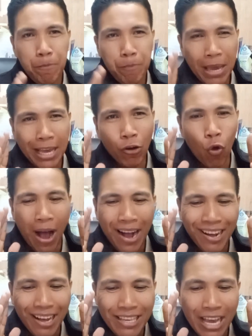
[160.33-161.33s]
Pero
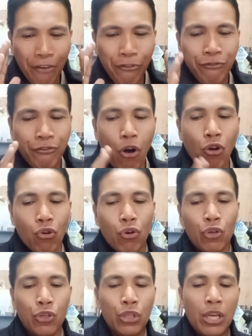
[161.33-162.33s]
ang kanyang
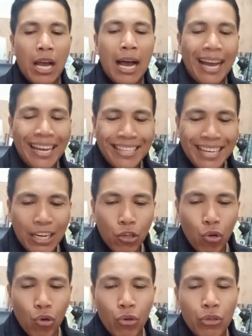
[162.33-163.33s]
focus ay
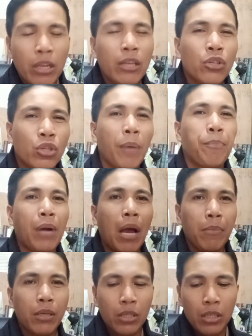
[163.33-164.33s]
nandoon sa
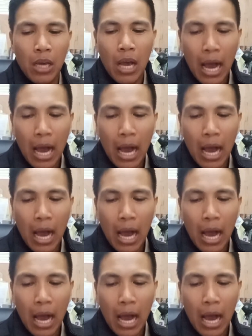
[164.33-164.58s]
promise.